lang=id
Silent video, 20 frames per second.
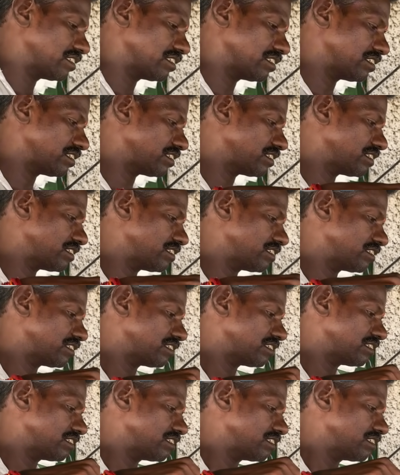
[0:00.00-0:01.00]

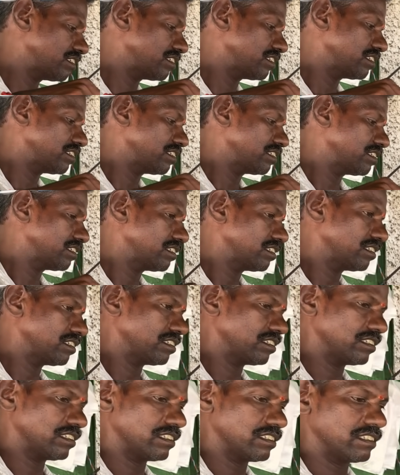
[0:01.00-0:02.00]
sikit
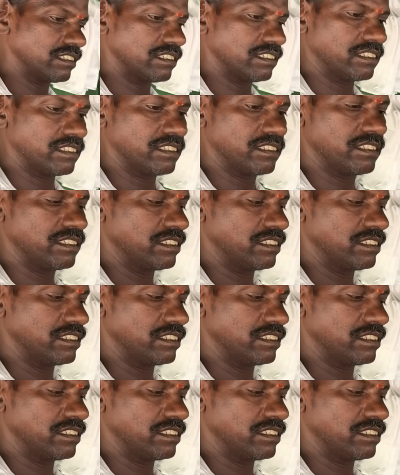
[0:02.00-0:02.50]
ini sikit